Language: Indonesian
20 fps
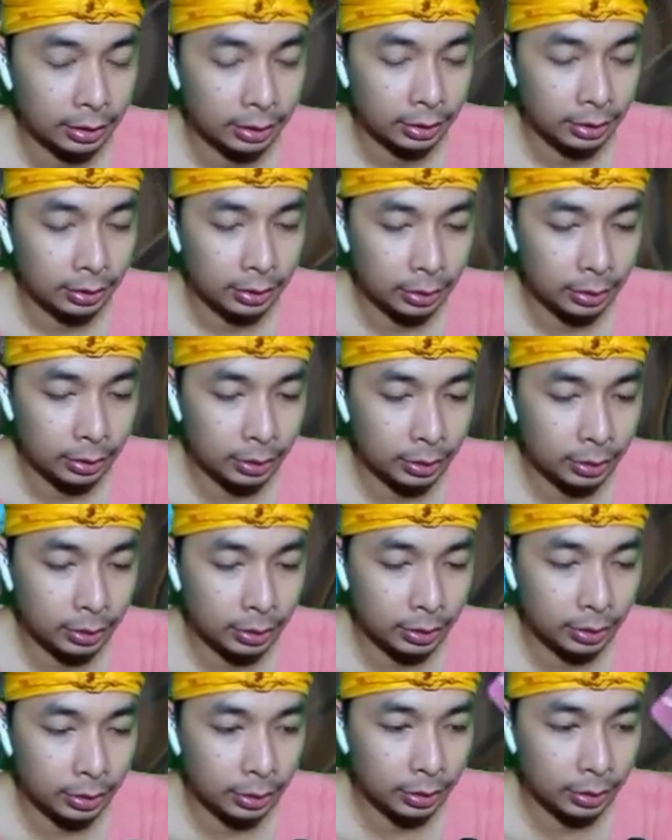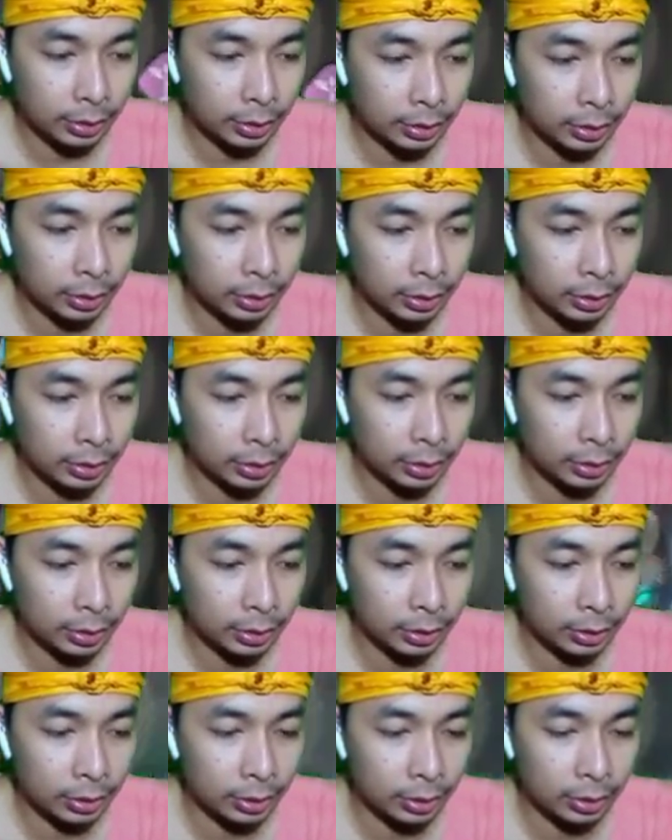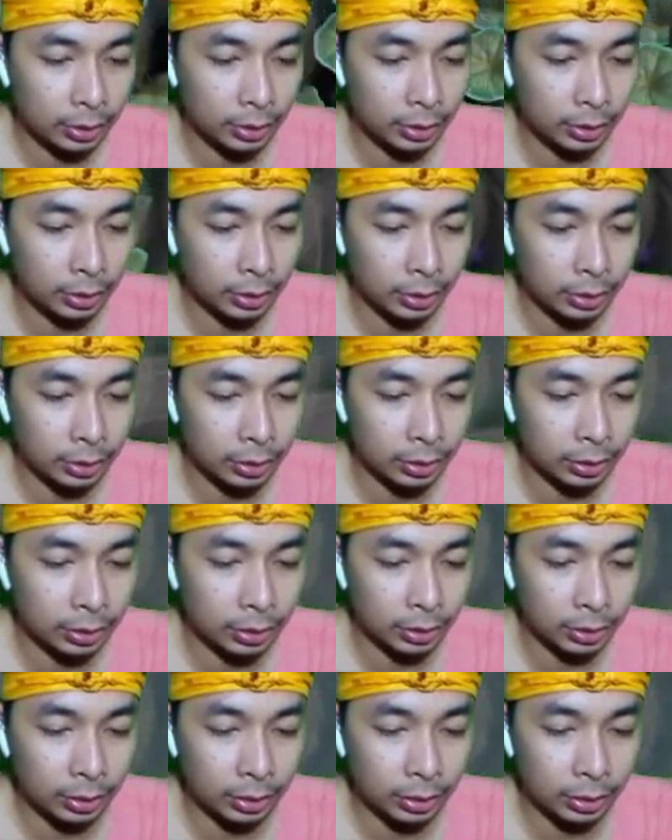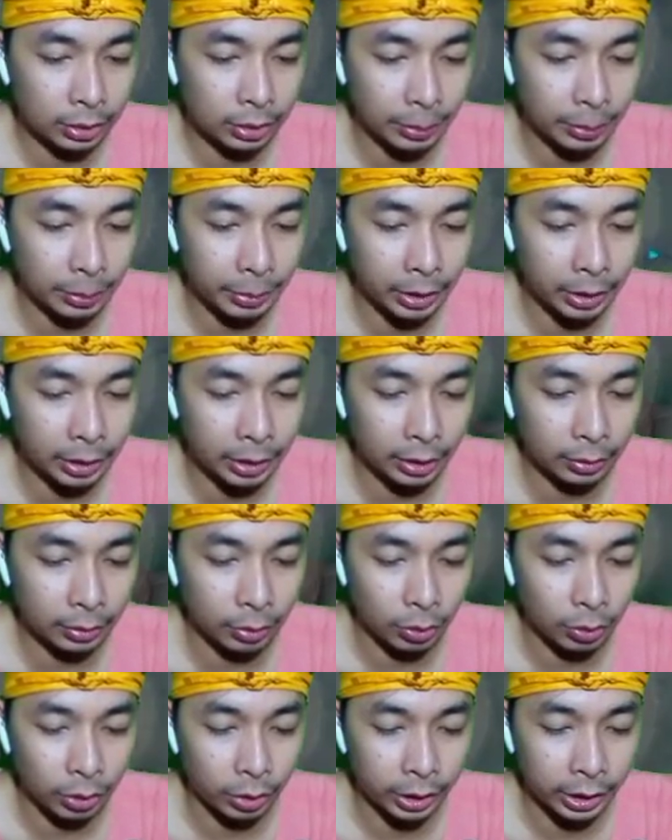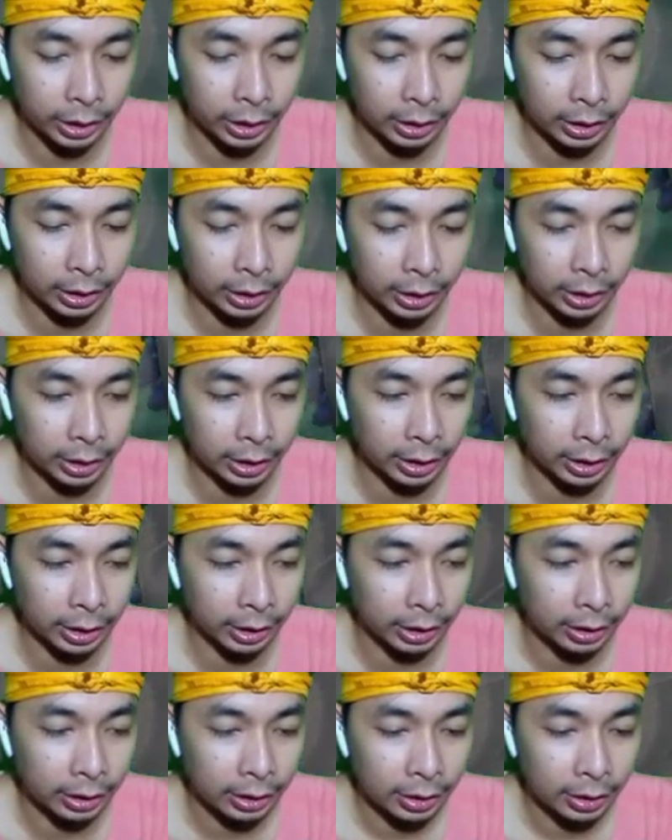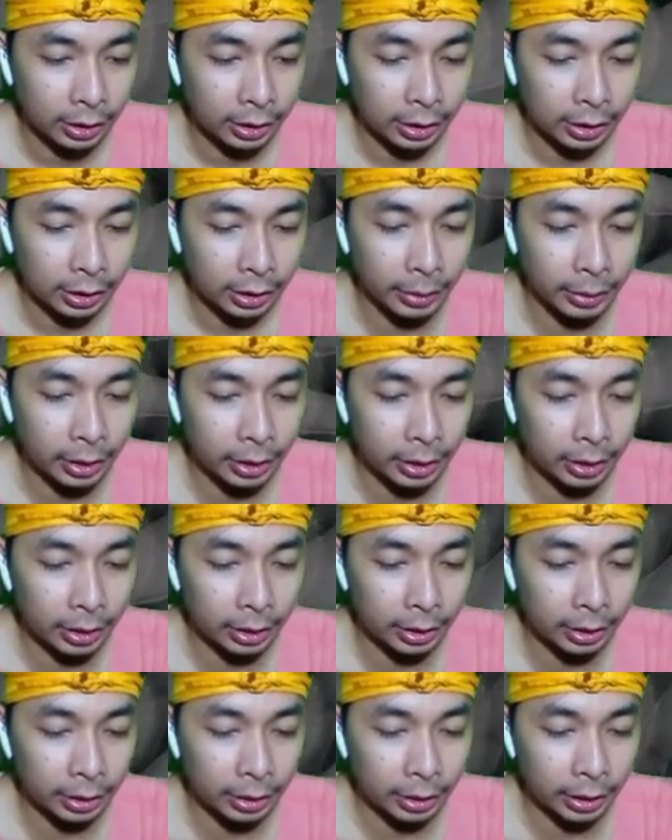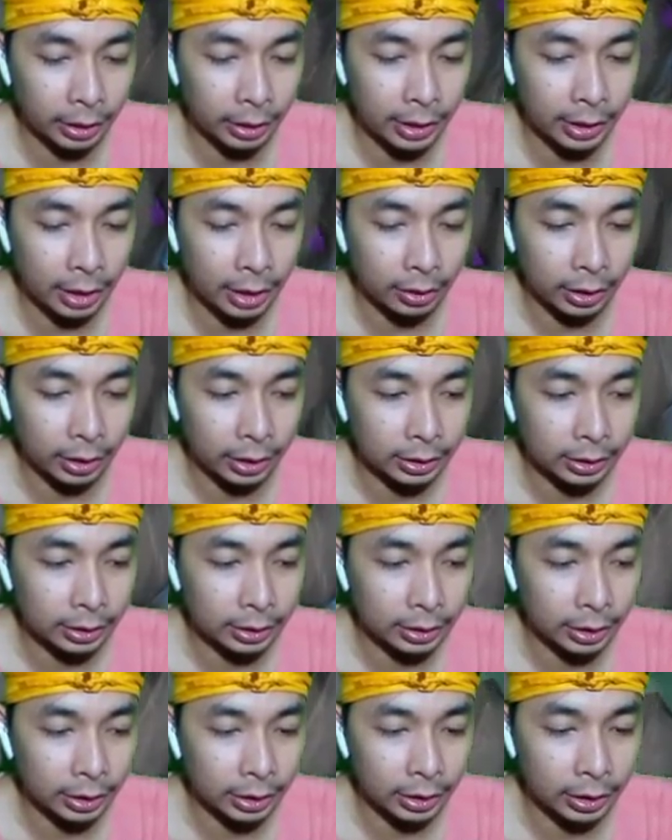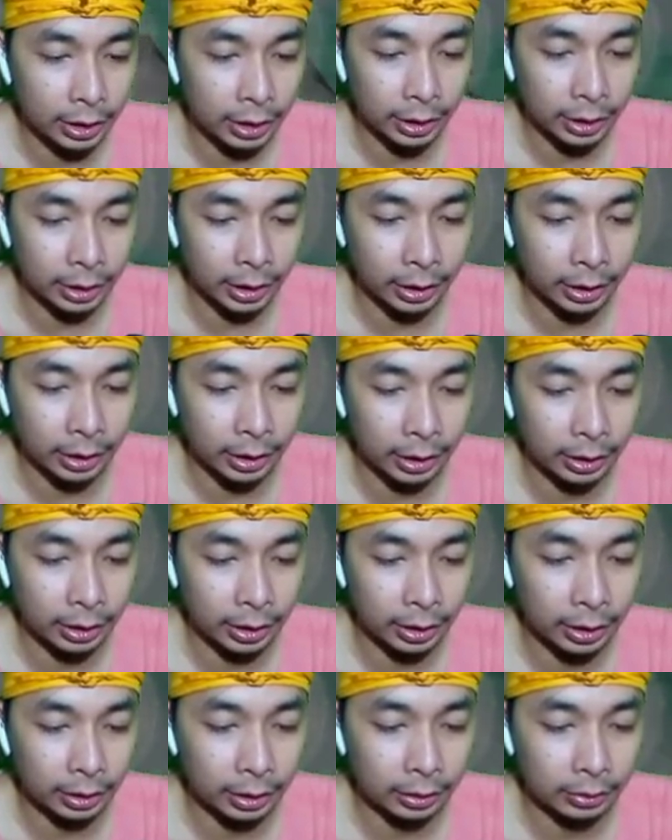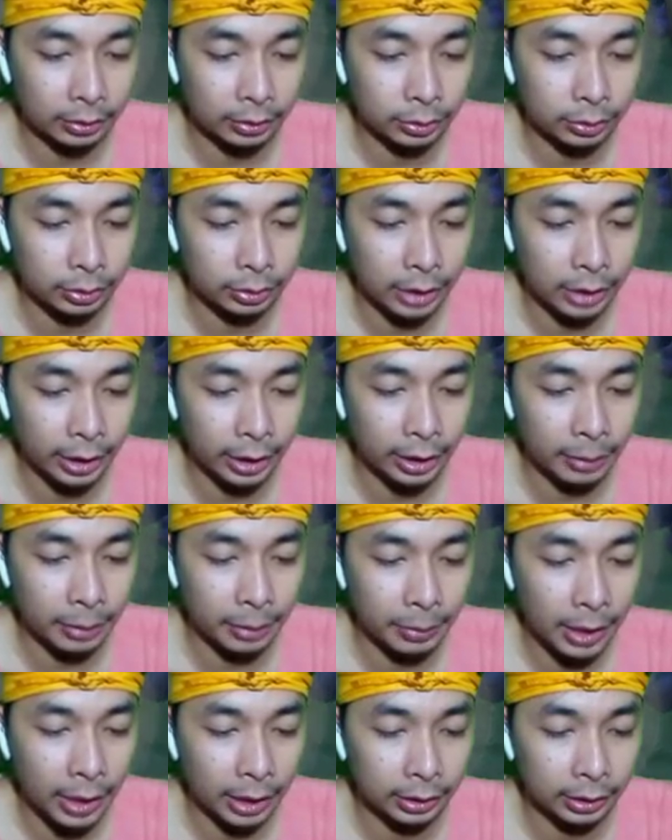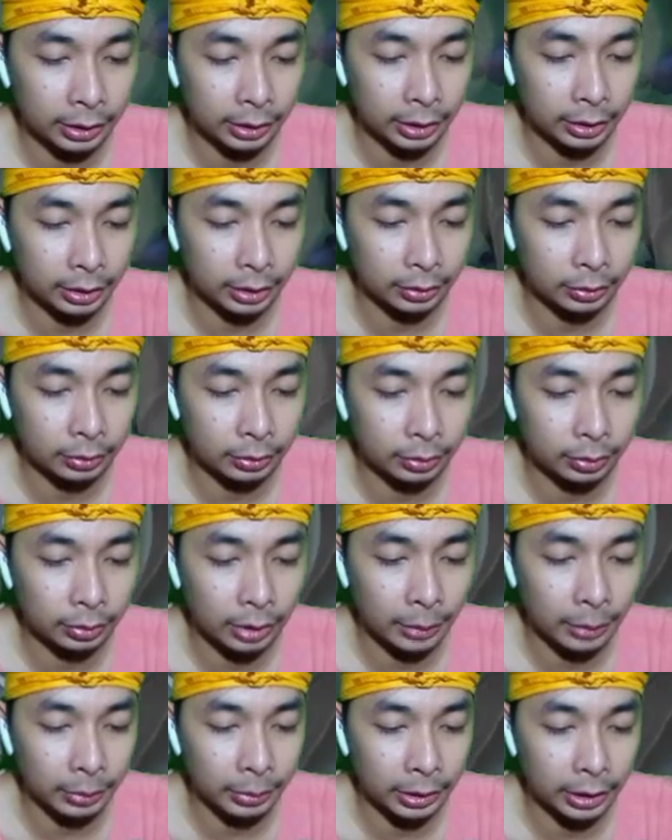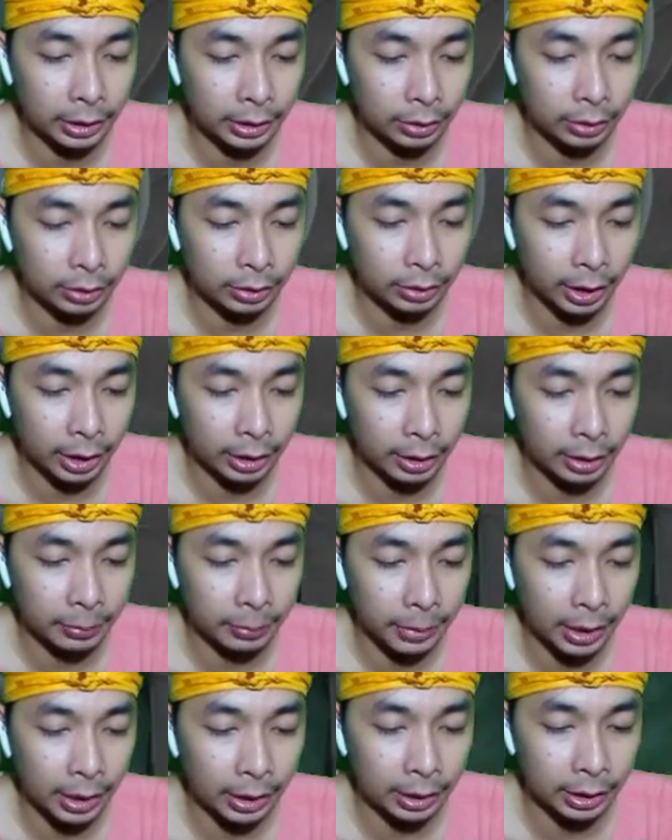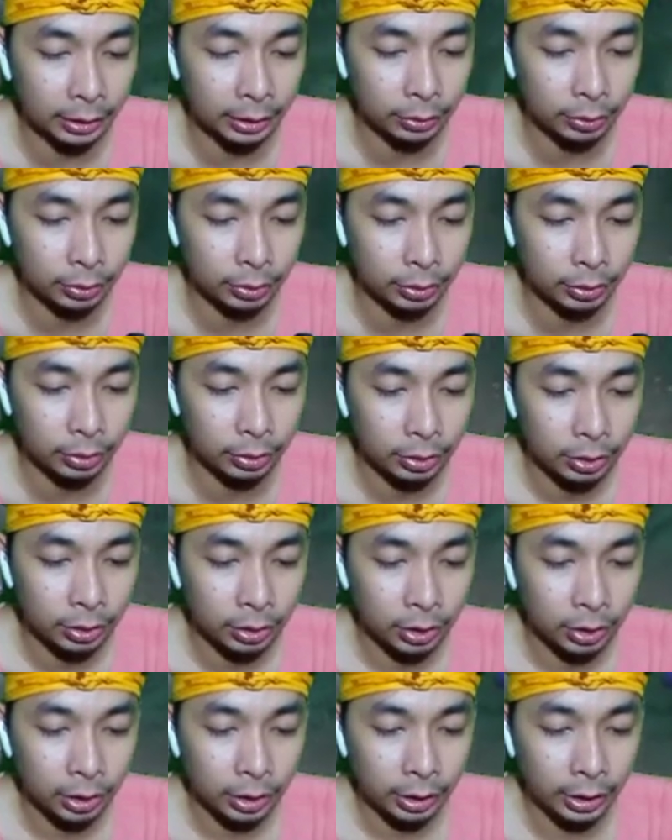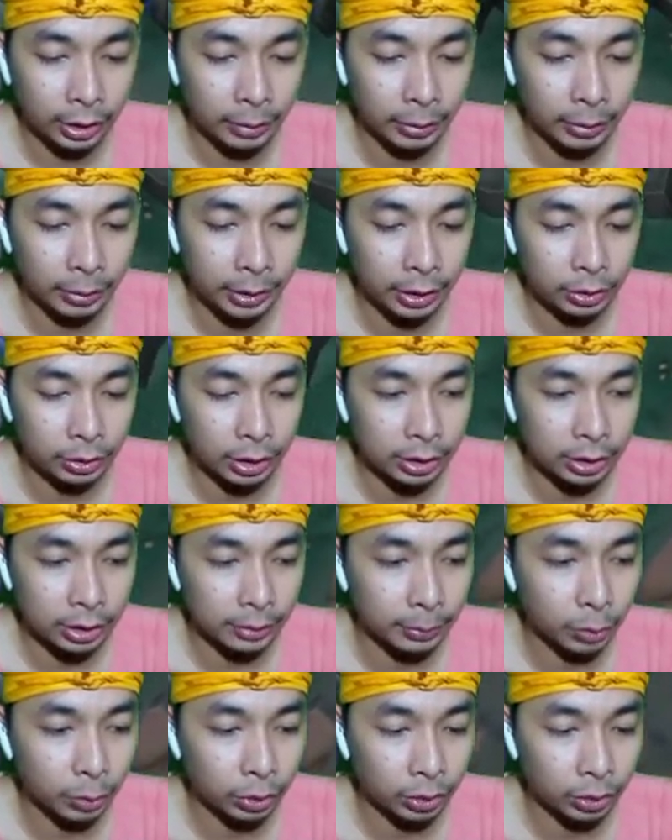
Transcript: oh, tapi ini loh ini kan ada yang ngelag kan tapi ini enak oh guys enak enak enak enak oh, udah enak banget ini uh update-nya udah enak banget untuk gameplaynya sudah semut